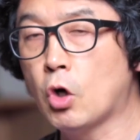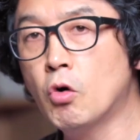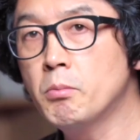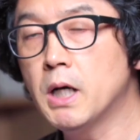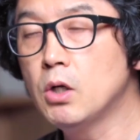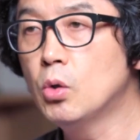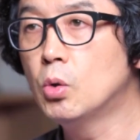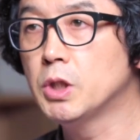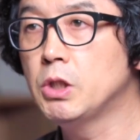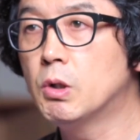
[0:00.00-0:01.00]

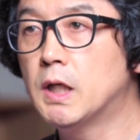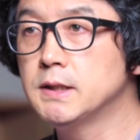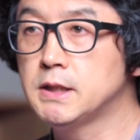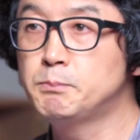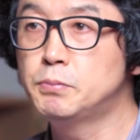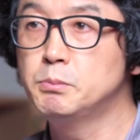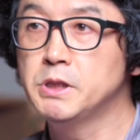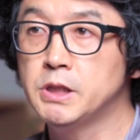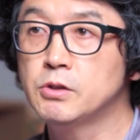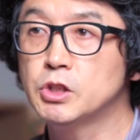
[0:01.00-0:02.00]
정말로 이러한
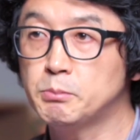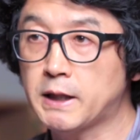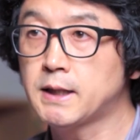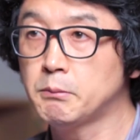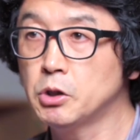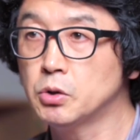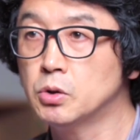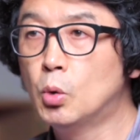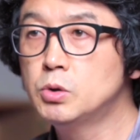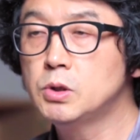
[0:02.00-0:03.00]
기쁨이 있는 것이 맞다면
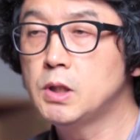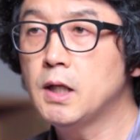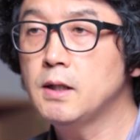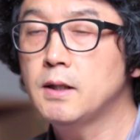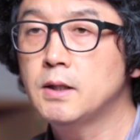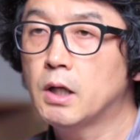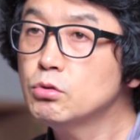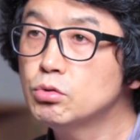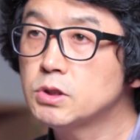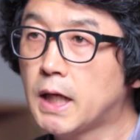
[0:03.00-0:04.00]
오늘날 한국